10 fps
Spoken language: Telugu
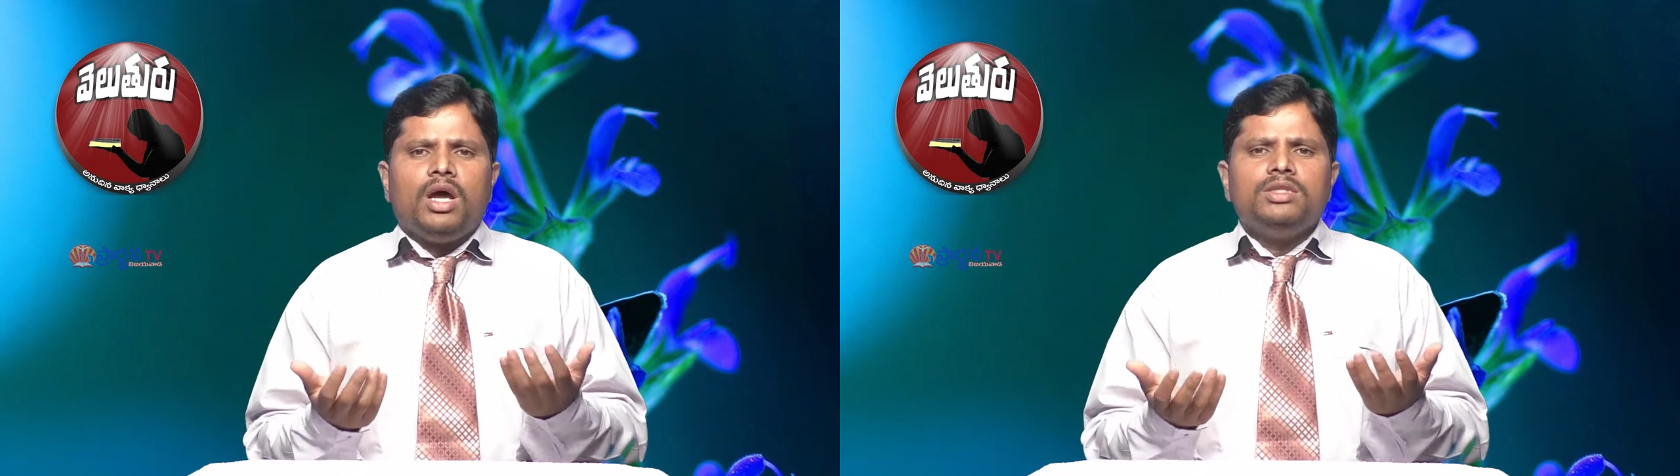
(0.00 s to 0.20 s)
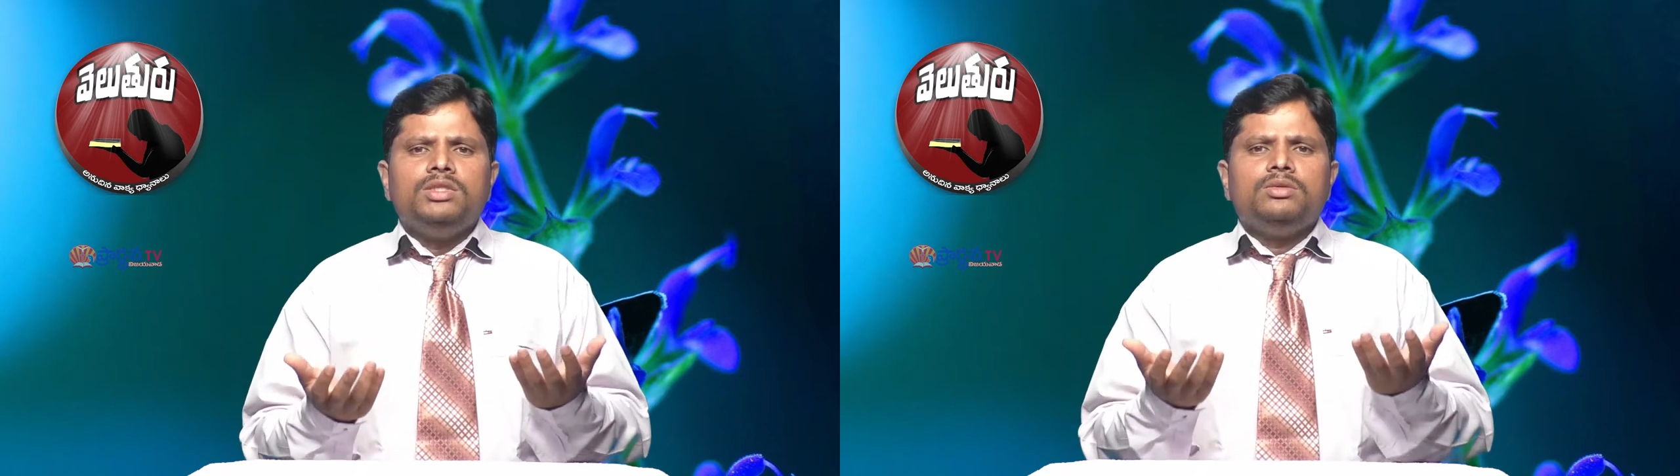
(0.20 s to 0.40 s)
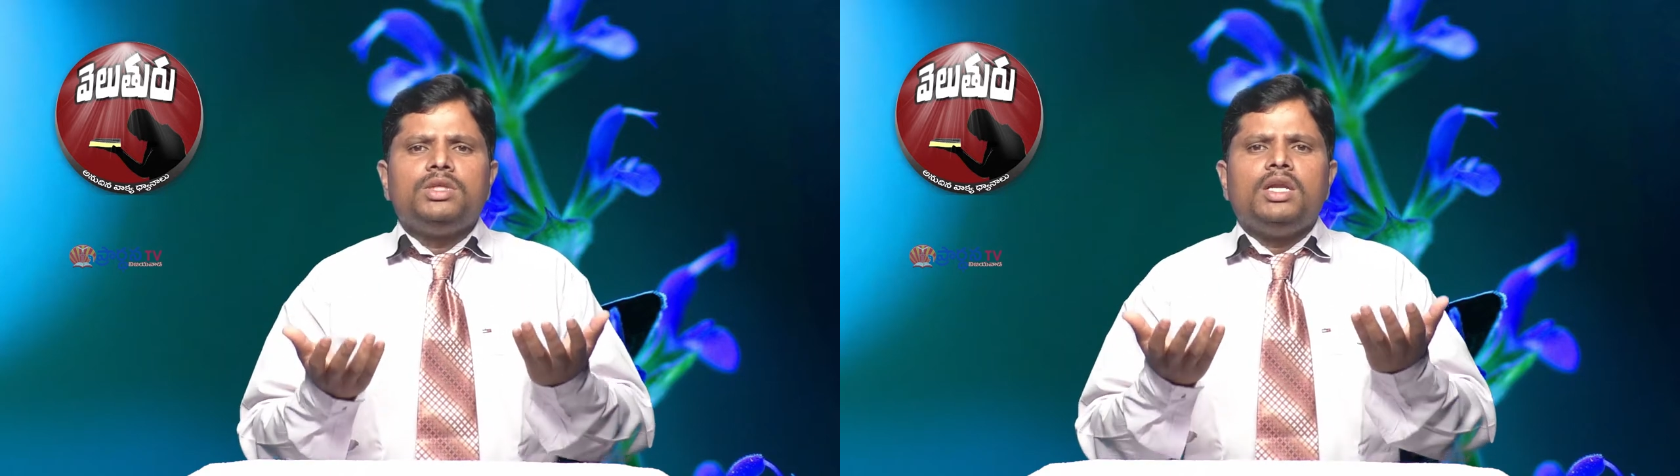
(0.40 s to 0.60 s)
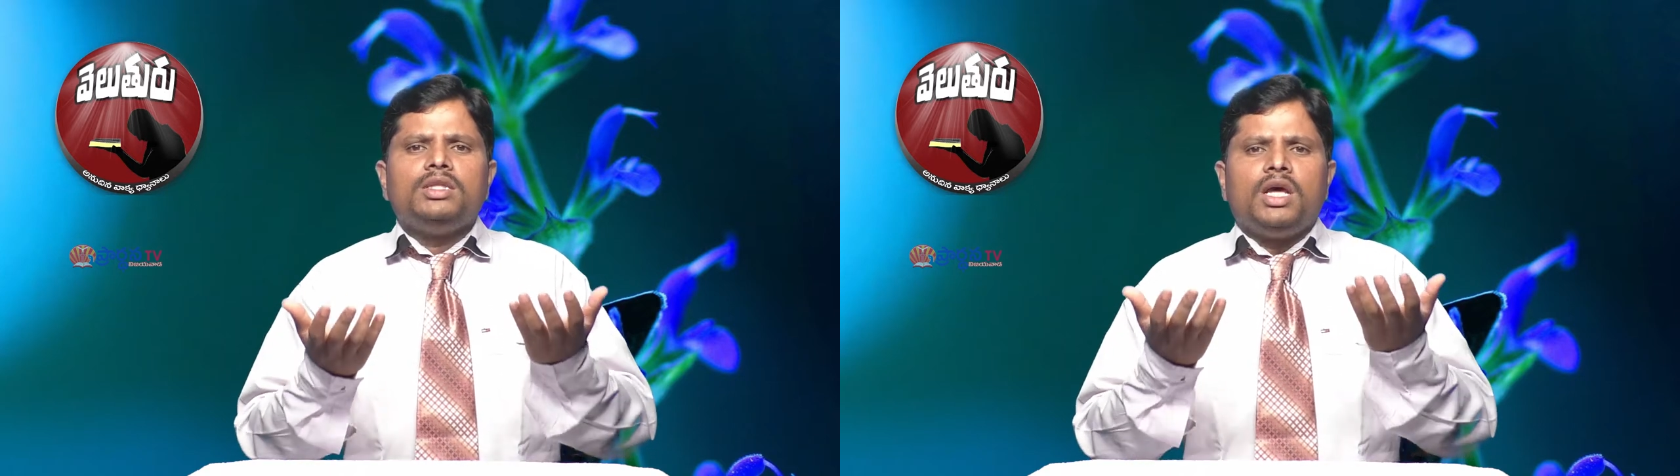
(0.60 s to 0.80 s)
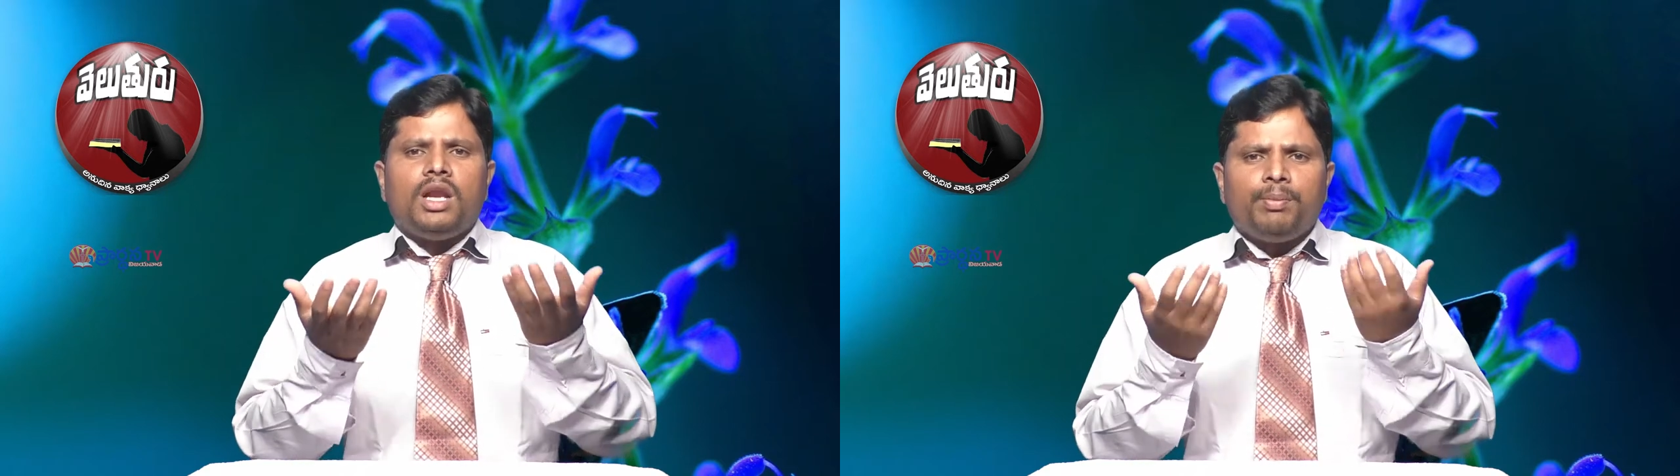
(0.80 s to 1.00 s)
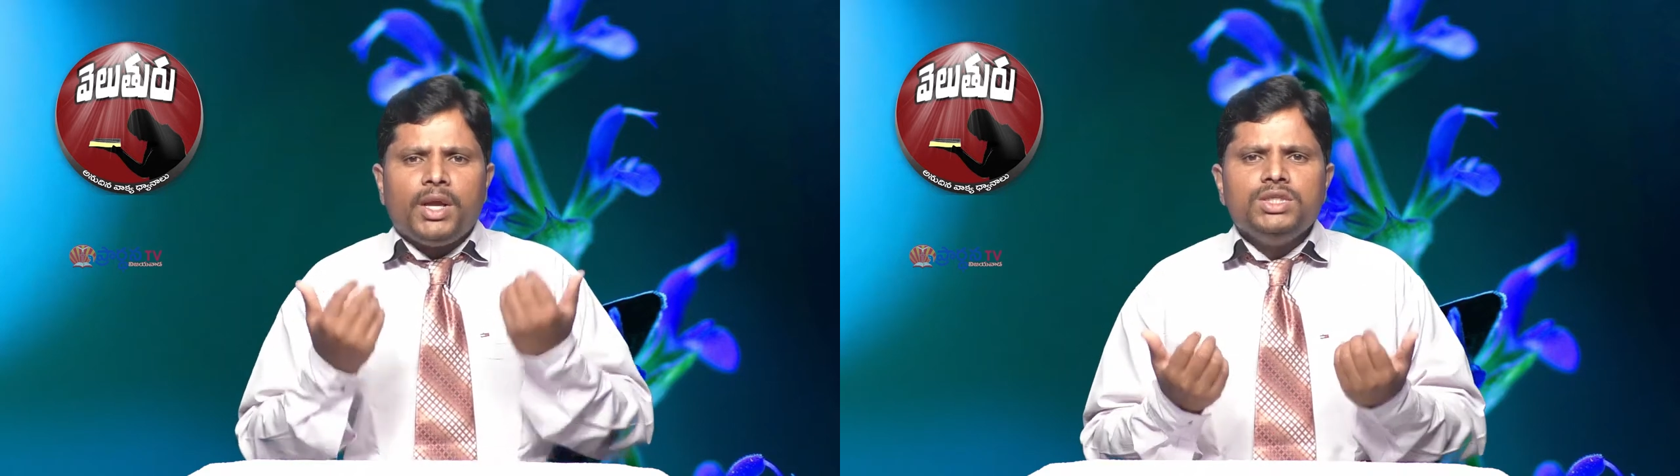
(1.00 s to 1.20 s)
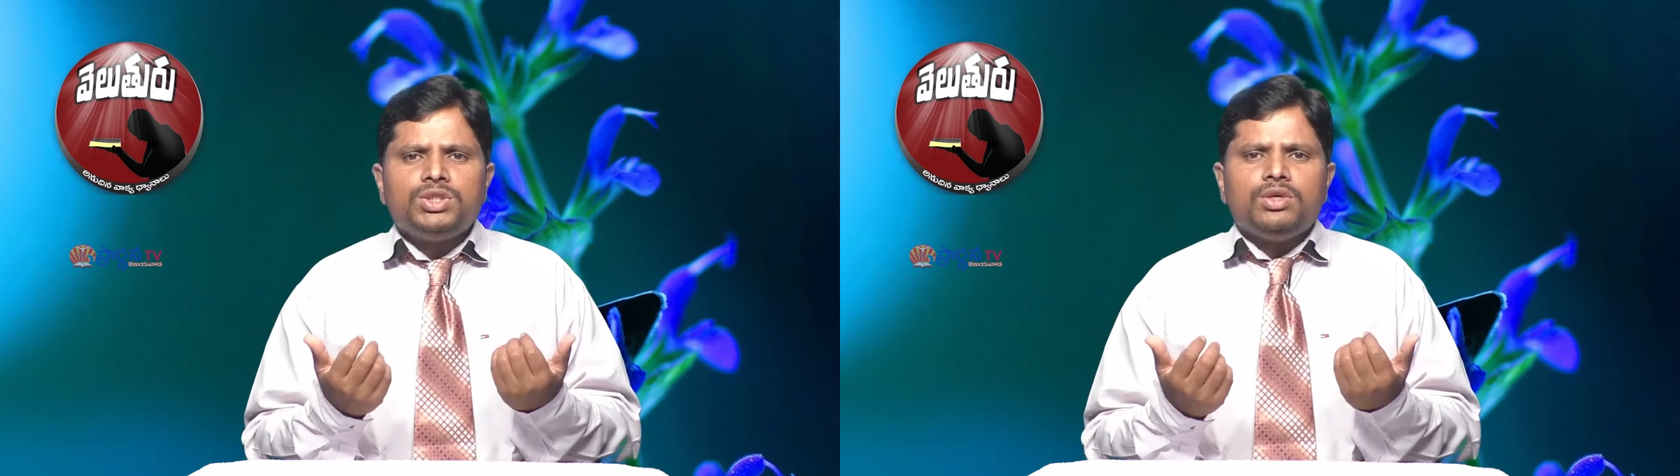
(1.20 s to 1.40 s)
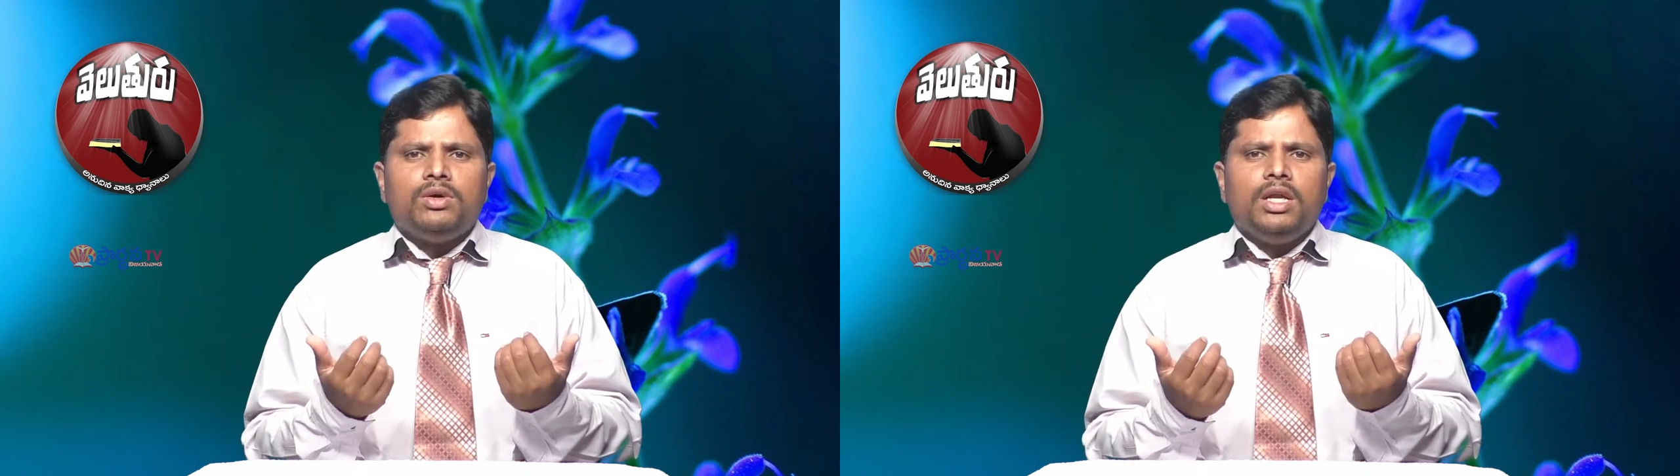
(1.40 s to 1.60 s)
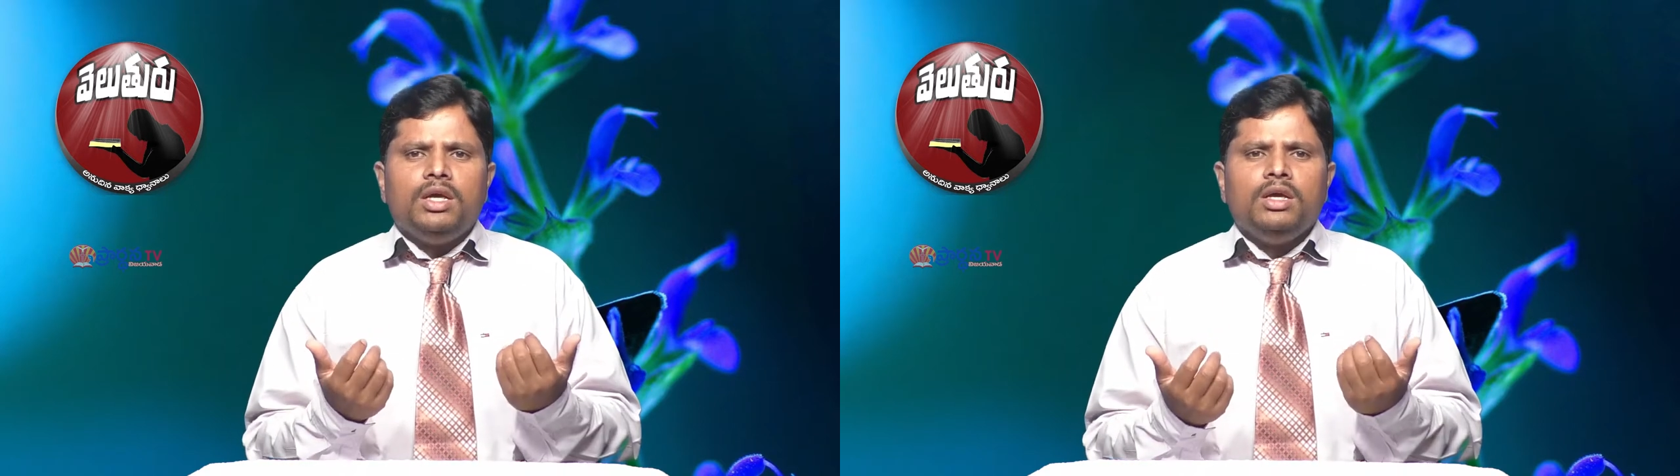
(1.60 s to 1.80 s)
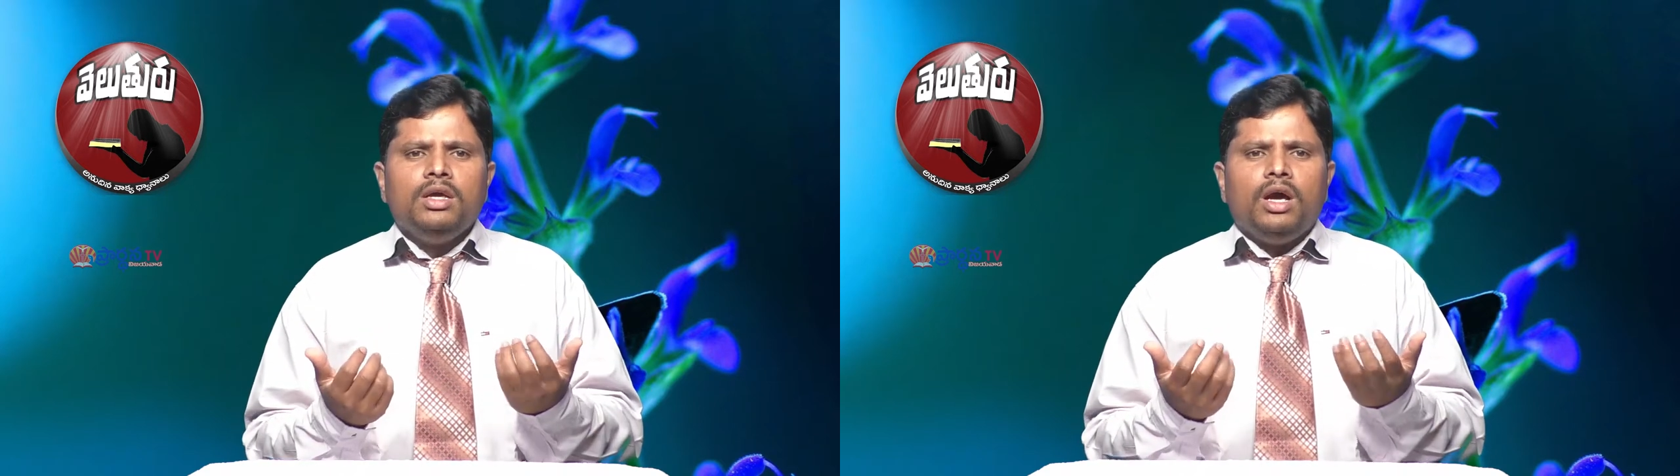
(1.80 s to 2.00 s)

నా జీవితానికి దాన్ని అప్లయించుకోవాలి